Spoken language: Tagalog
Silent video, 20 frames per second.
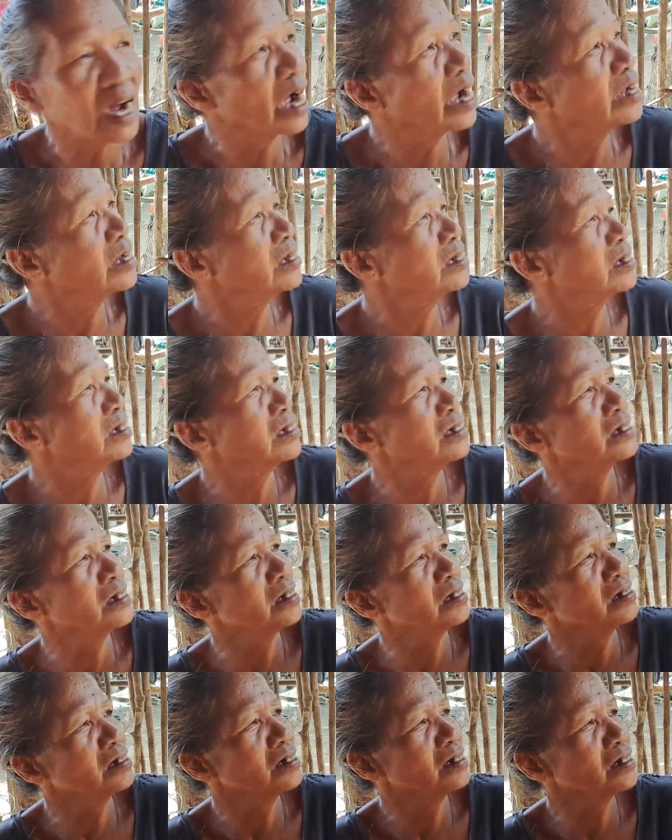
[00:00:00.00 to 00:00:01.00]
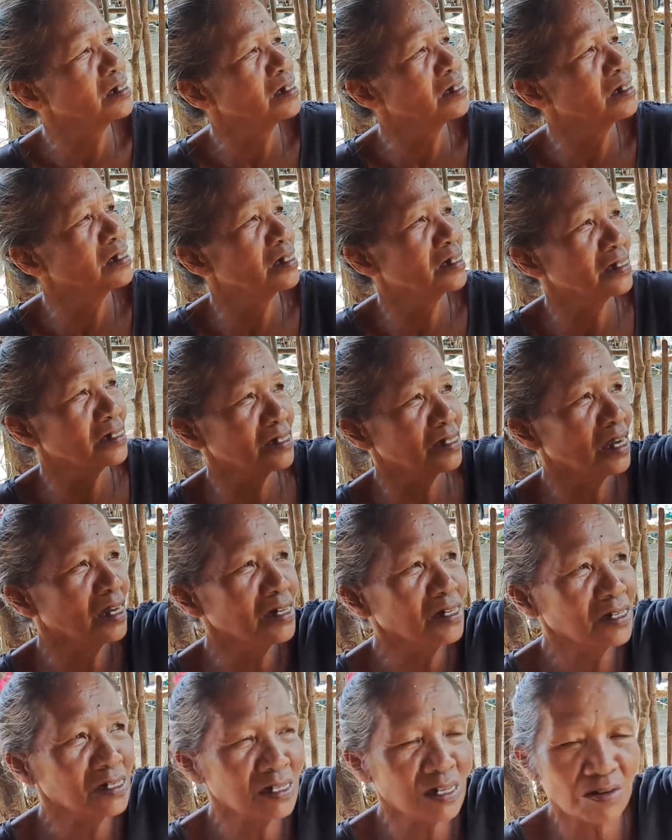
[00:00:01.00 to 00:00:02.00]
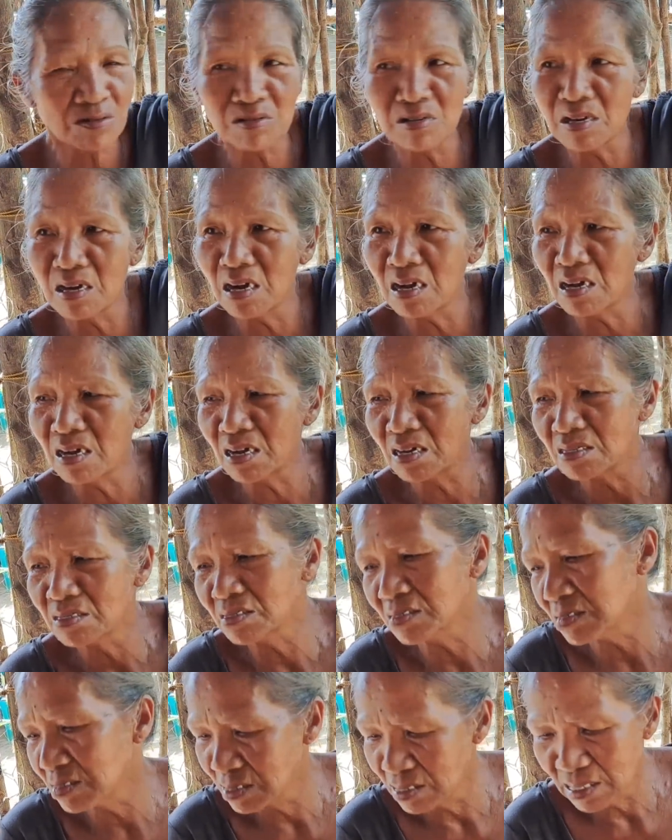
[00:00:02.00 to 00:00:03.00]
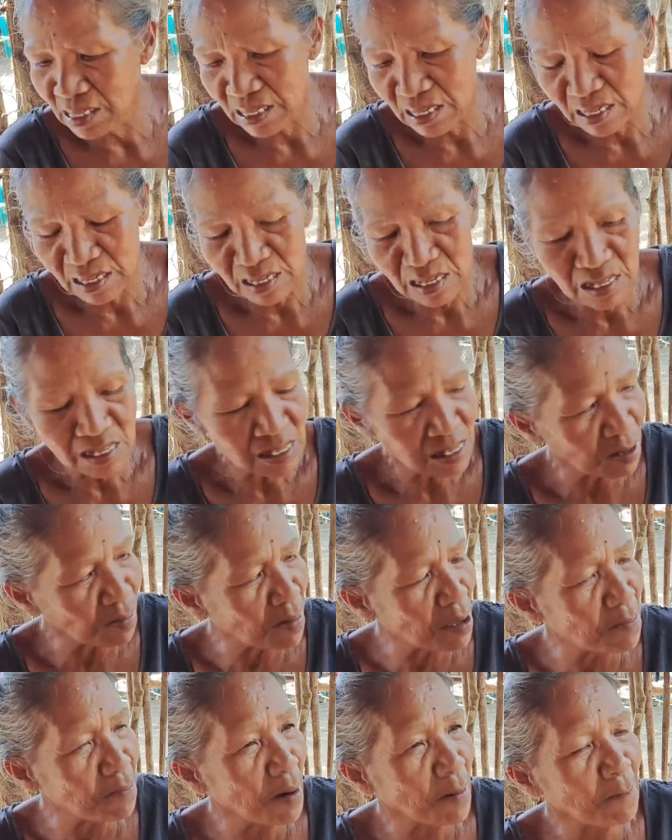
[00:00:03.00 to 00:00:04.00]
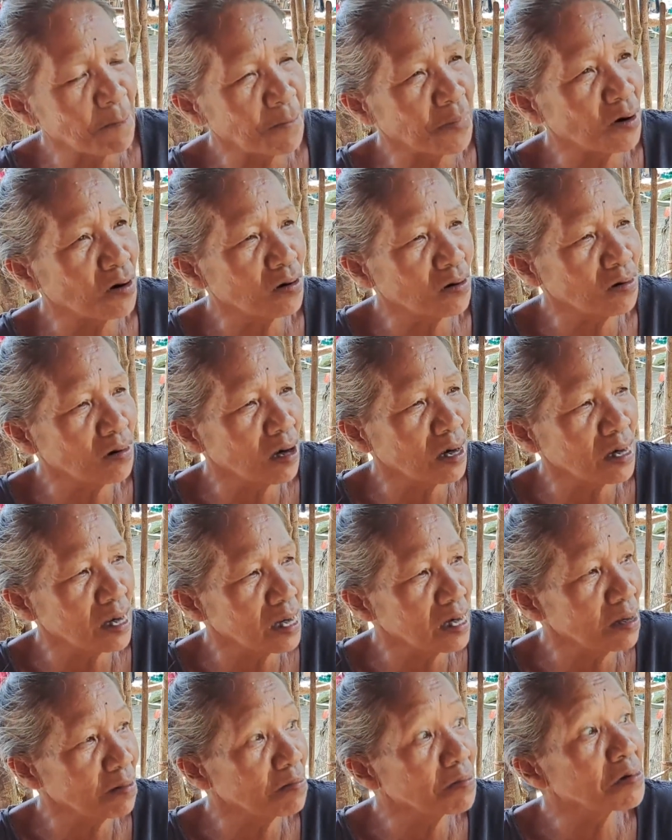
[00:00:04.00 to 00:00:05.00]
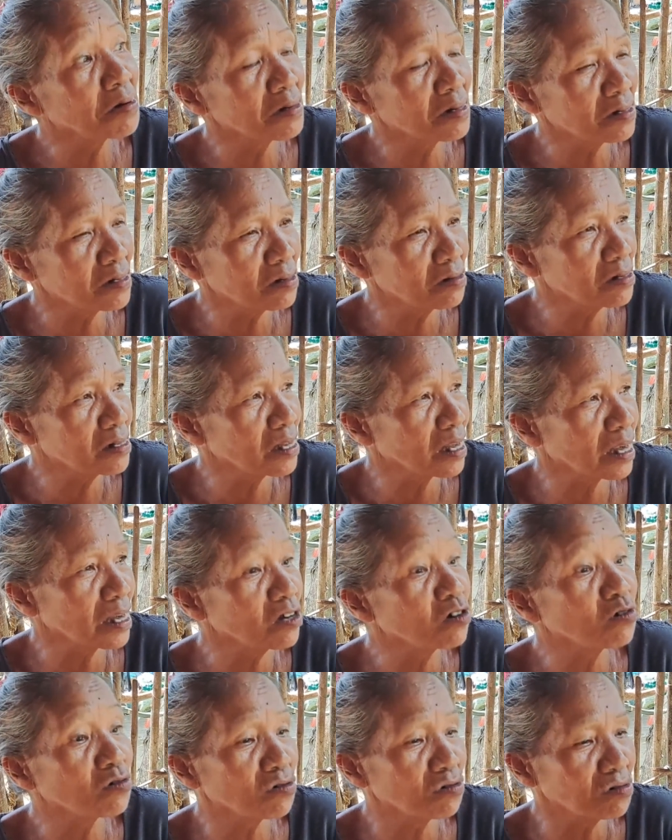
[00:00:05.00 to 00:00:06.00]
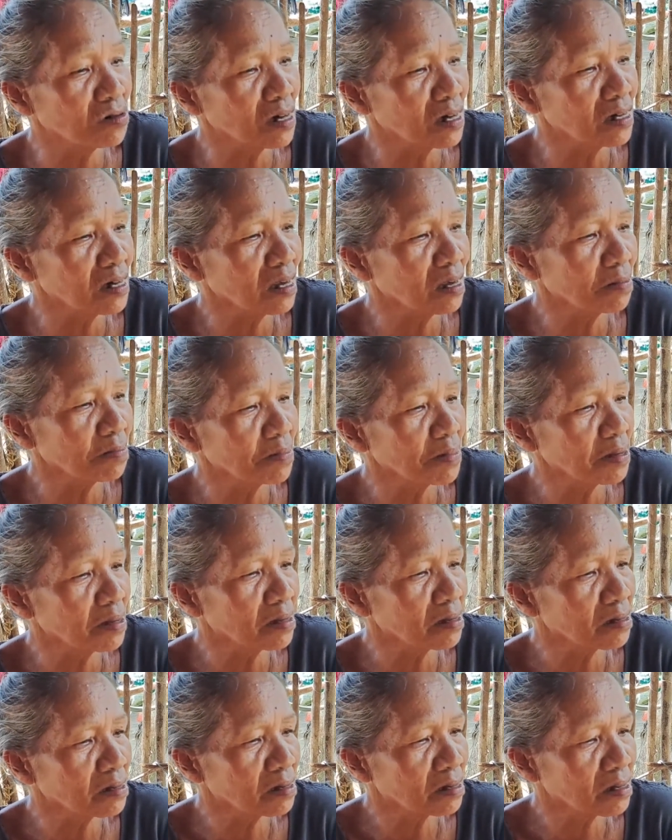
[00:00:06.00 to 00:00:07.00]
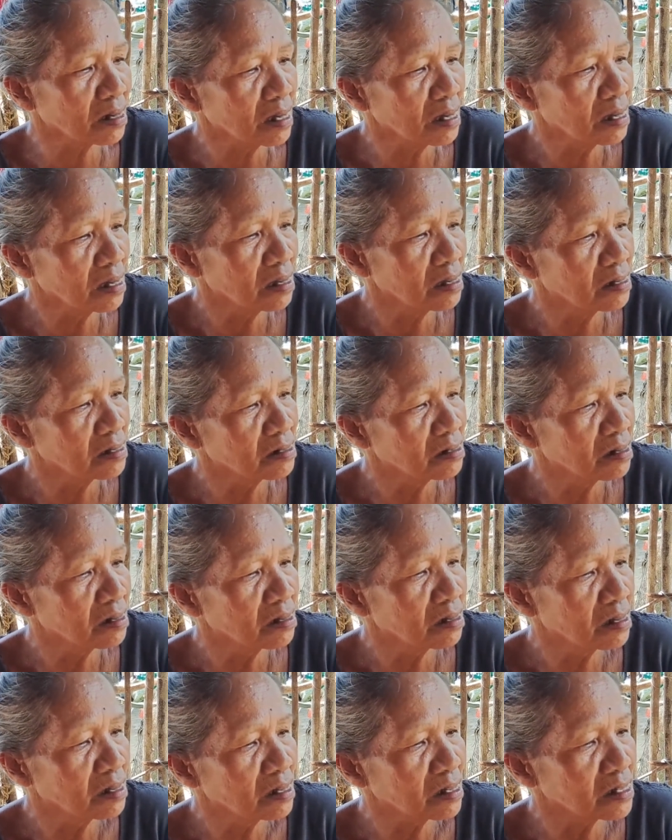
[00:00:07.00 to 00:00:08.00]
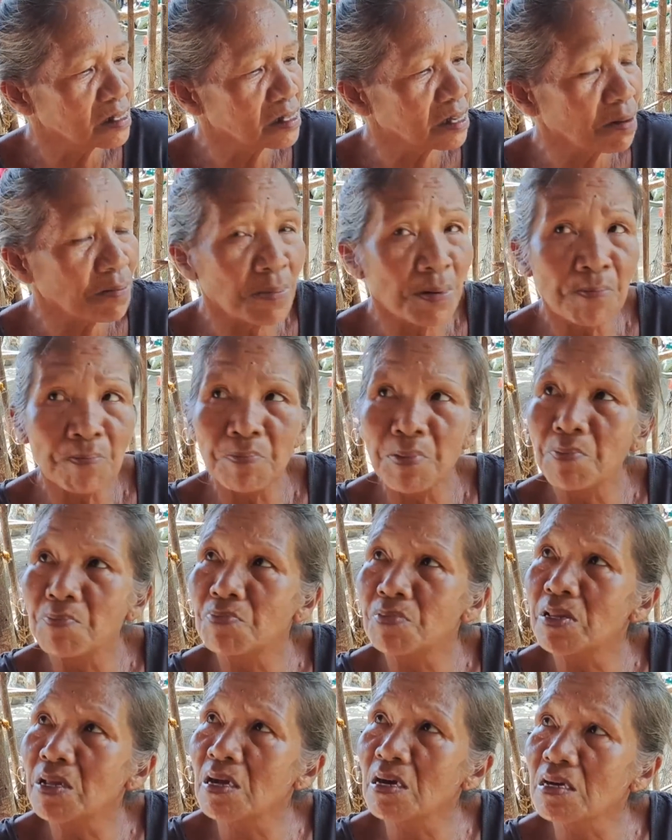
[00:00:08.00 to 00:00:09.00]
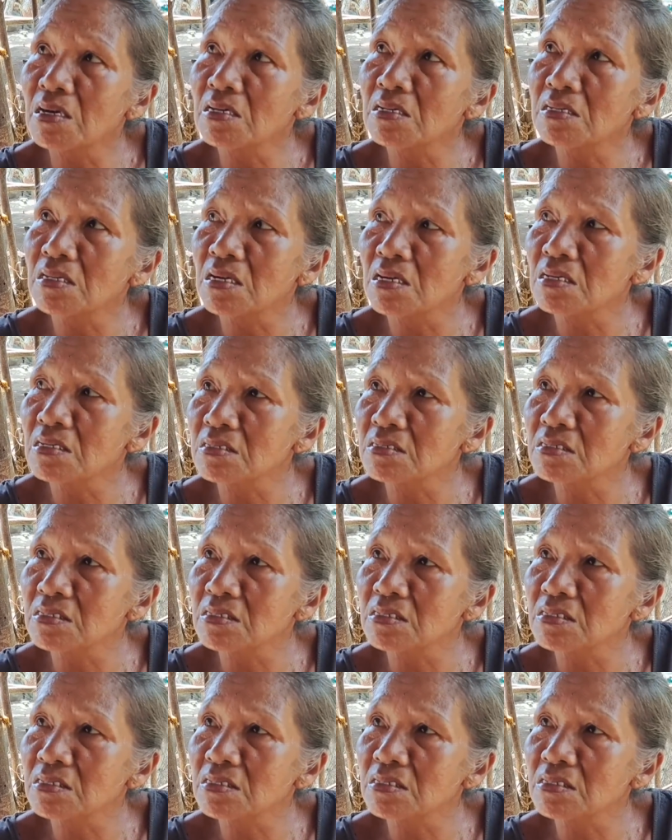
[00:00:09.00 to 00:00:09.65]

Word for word: ay dyan sa unahan. Sa may mampungo ang alam ko na doon. Sa may mampungo? Na namin. Mm. 750 ang isang